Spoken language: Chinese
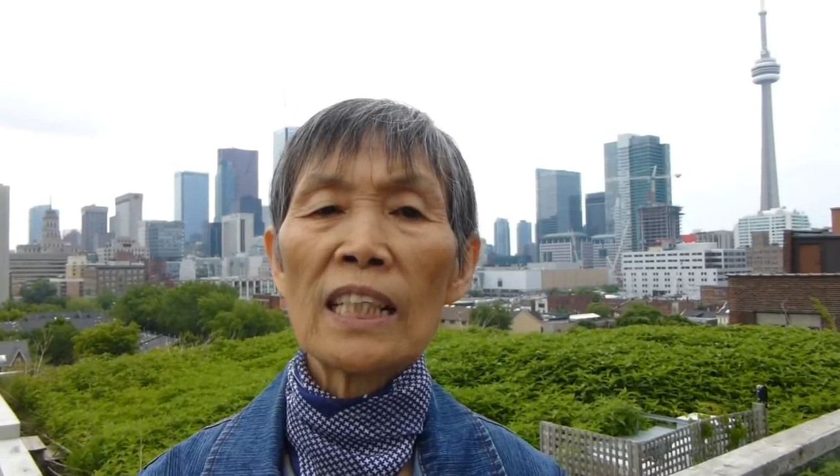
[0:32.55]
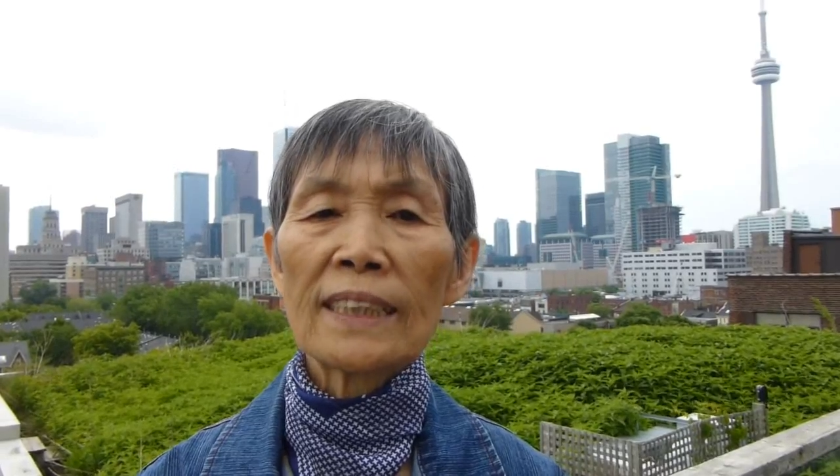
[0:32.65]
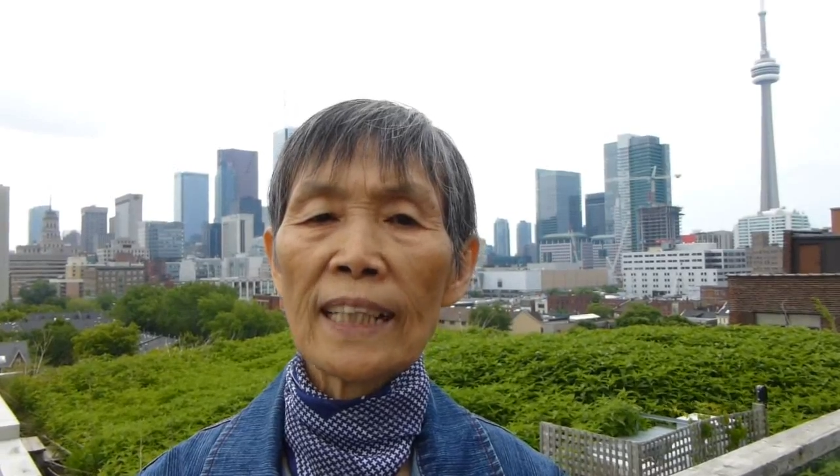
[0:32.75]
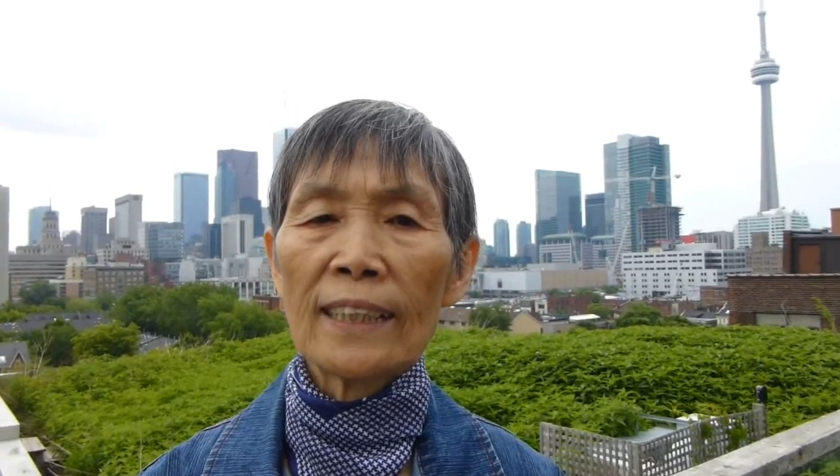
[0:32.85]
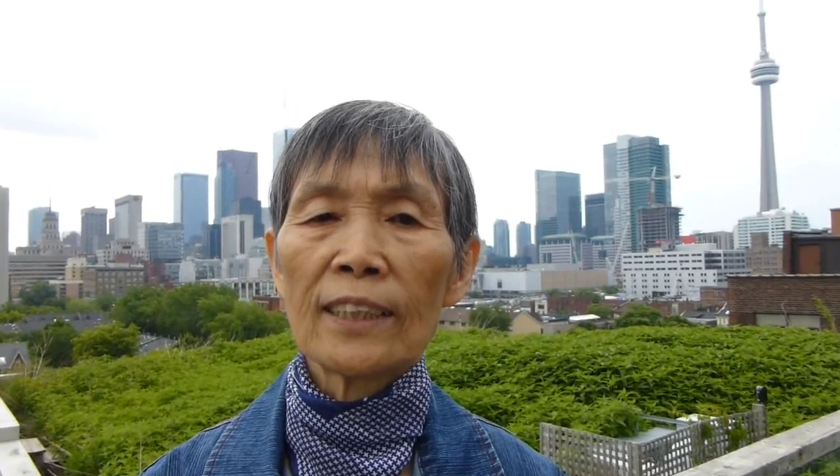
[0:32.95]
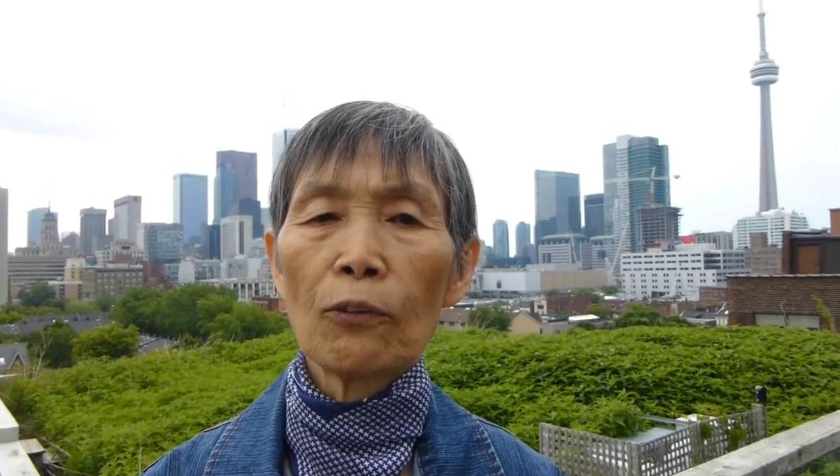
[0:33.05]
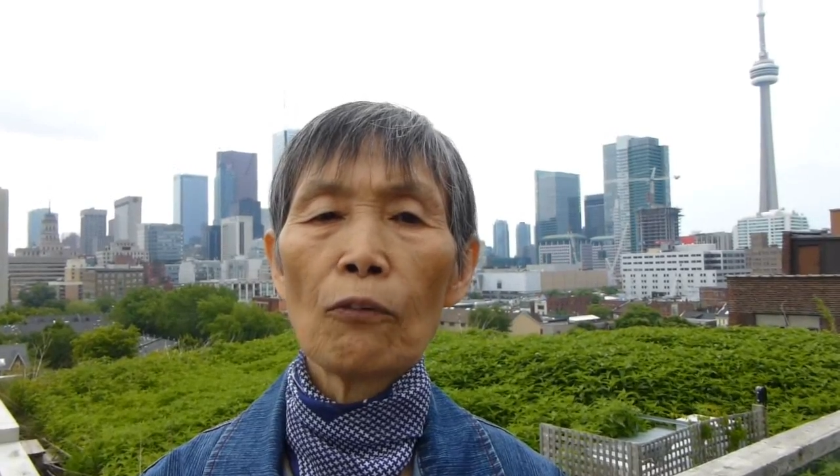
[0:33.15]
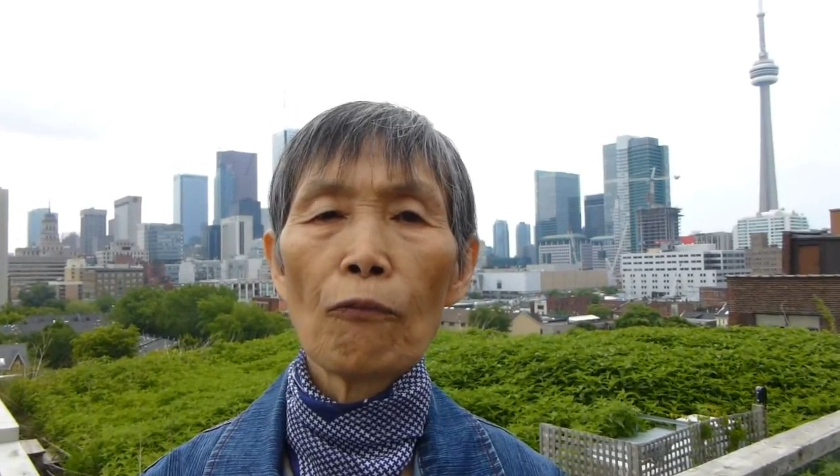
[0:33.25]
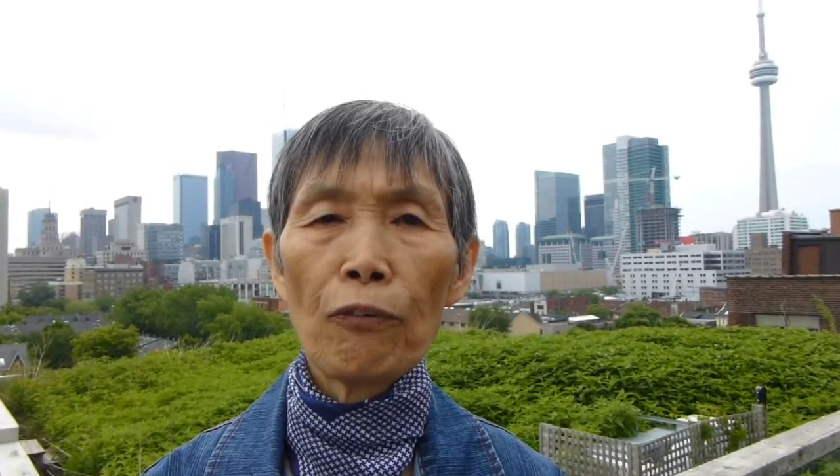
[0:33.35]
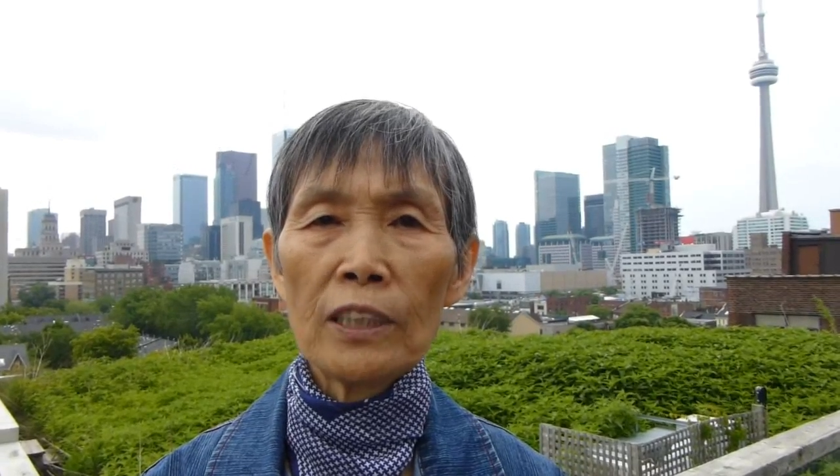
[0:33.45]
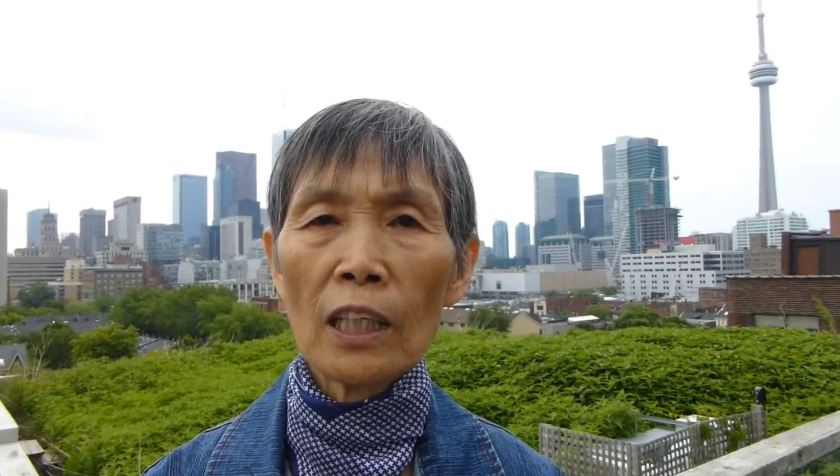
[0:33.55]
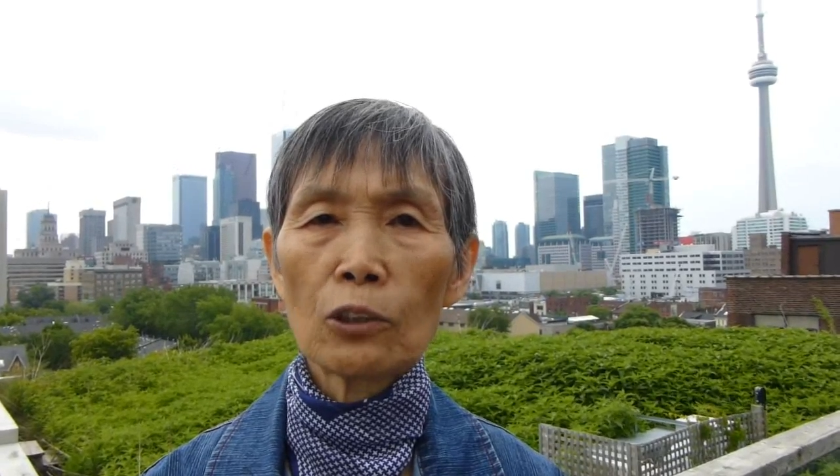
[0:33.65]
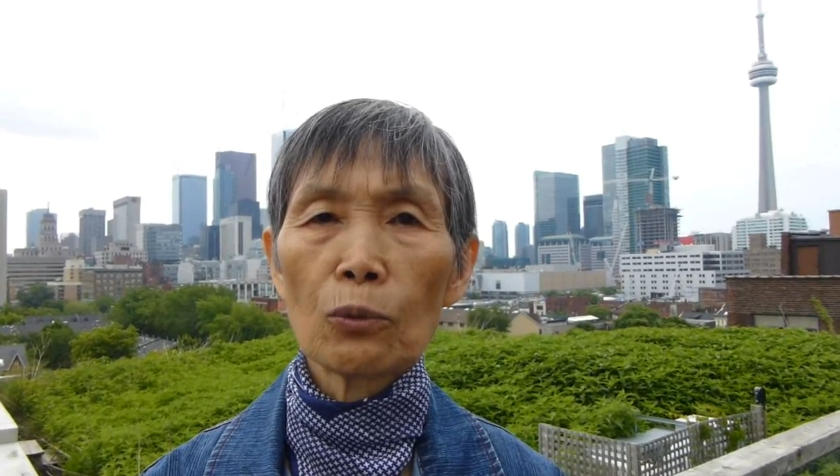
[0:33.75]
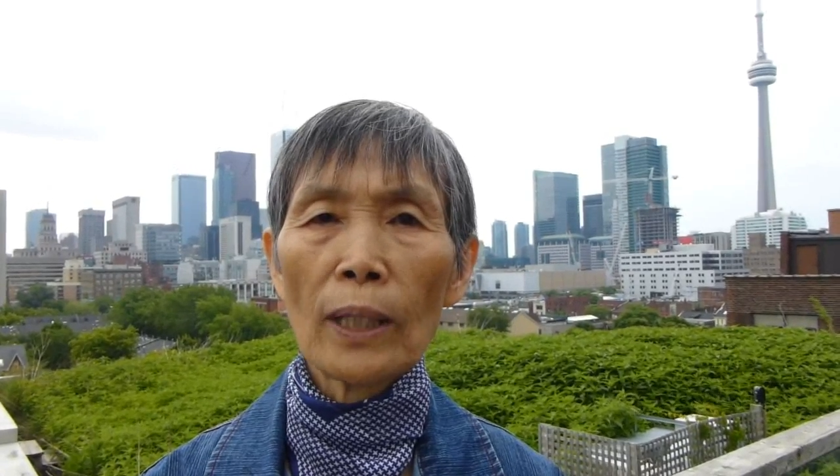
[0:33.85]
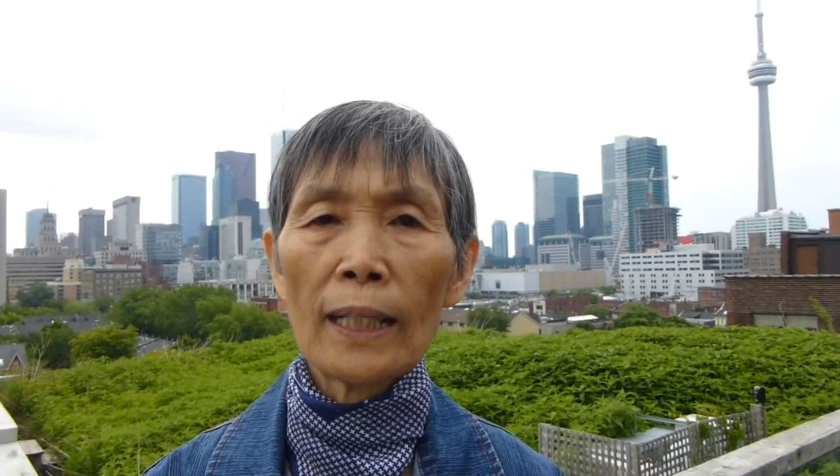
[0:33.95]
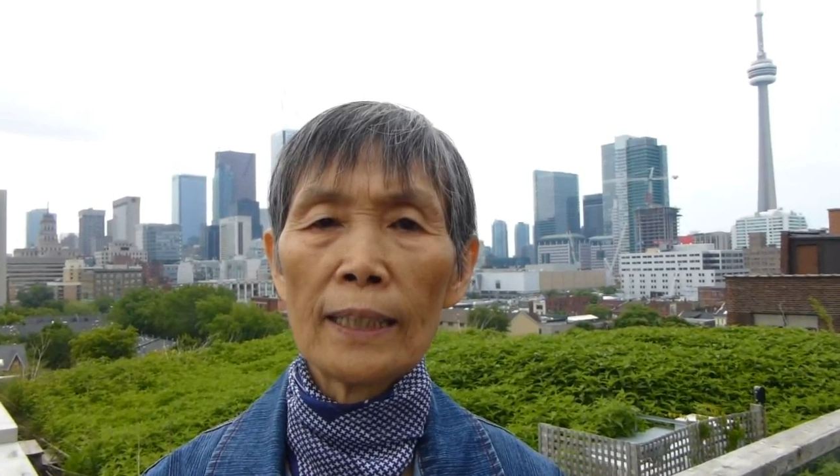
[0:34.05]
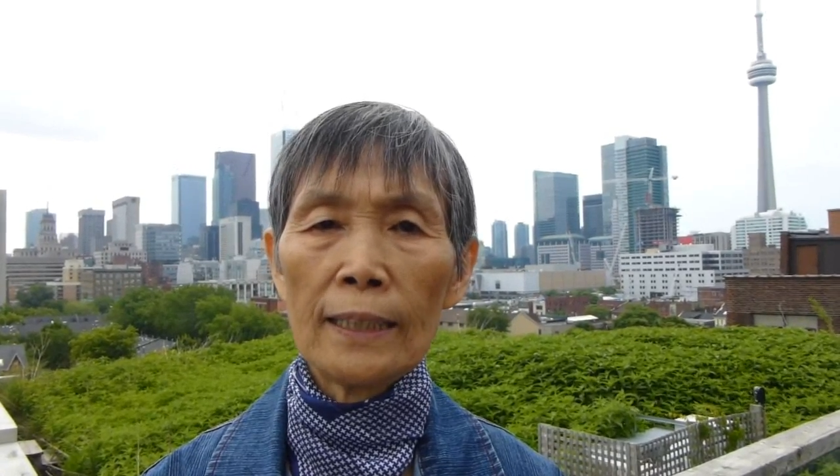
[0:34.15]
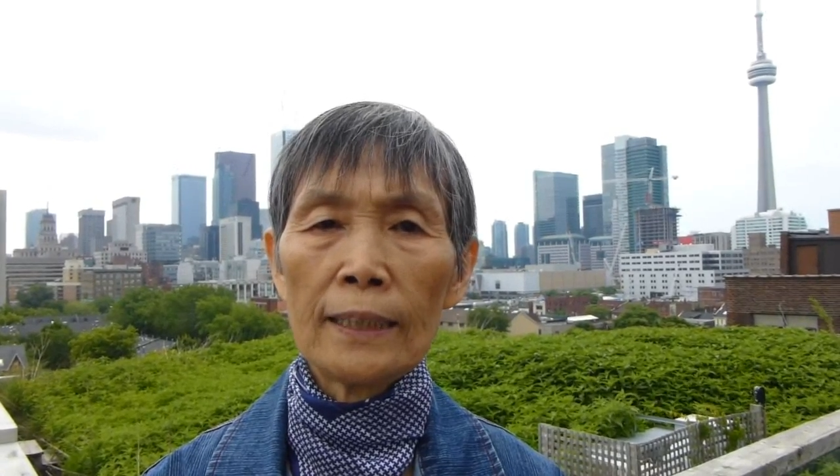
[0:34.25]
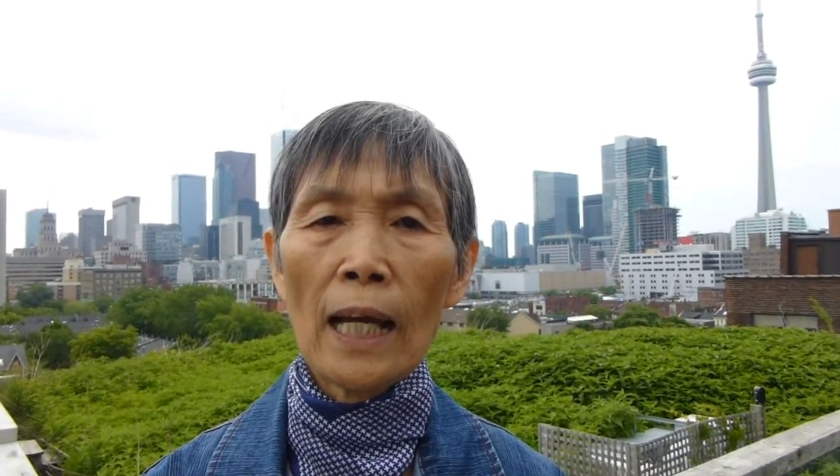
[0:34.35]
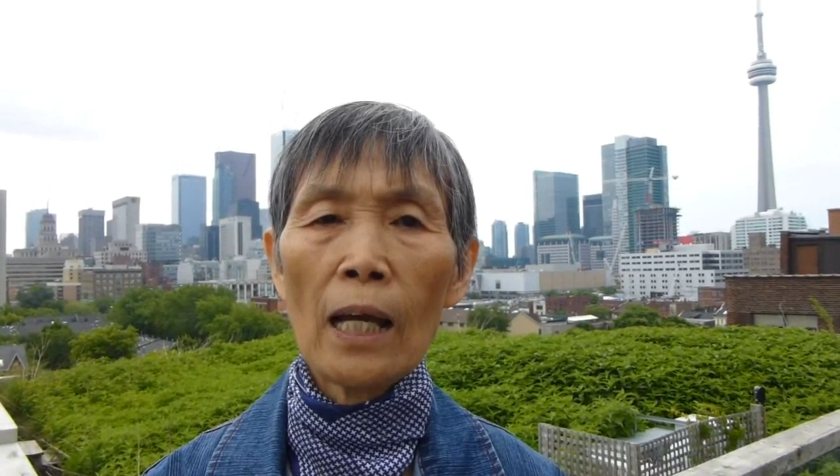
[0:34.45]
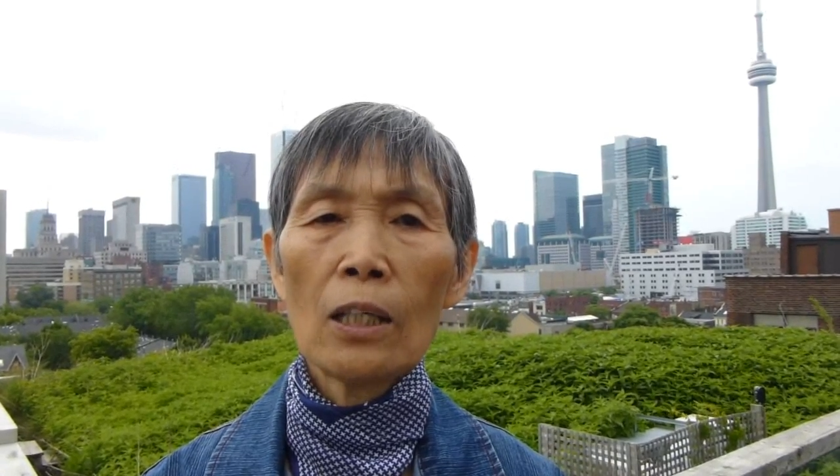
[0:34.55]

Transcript: 产生非常重大的影响。